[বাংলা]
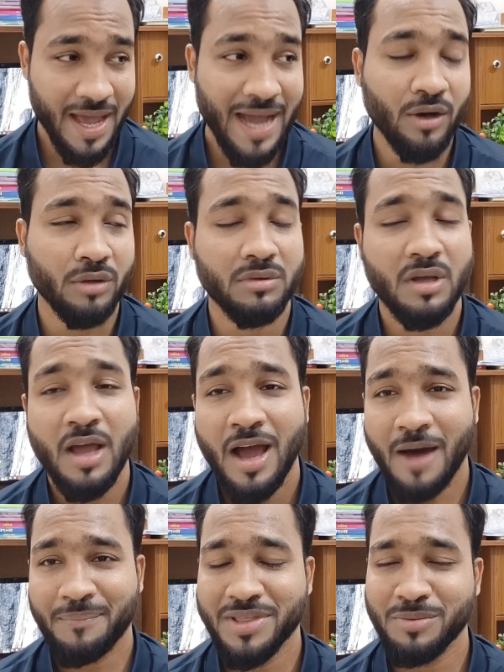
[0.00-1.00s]
এখন
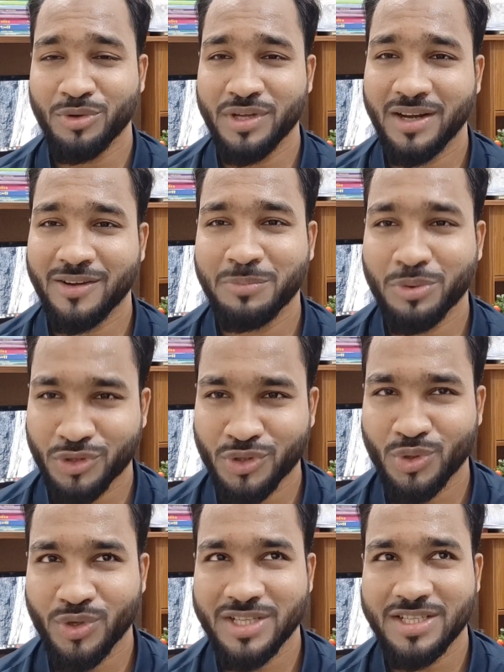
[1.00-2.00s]
আপনাদের মনে একটা
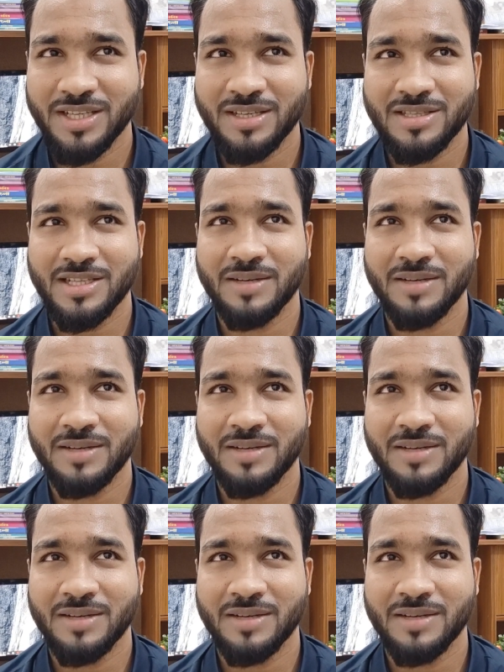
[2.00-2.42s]
প্রশ্ন রয়েছে